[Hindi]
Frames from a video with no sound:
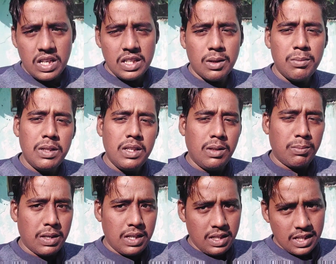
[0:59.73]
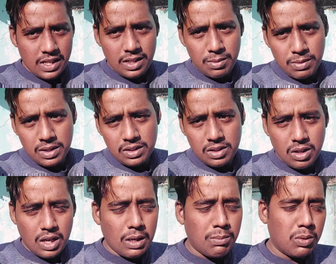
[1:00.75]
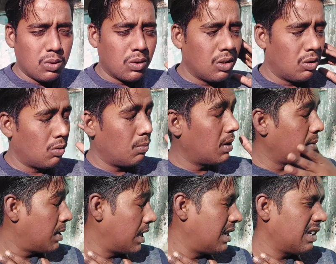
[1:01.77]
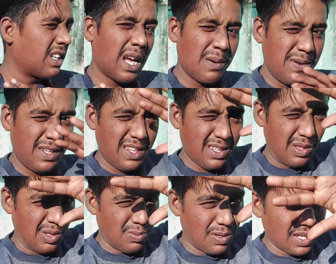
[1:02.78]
गाइस तो अभी बैठे आकर बैंक से हाथ मुँह धोकर धूम में बैठे काफ़ी तेज़ धूप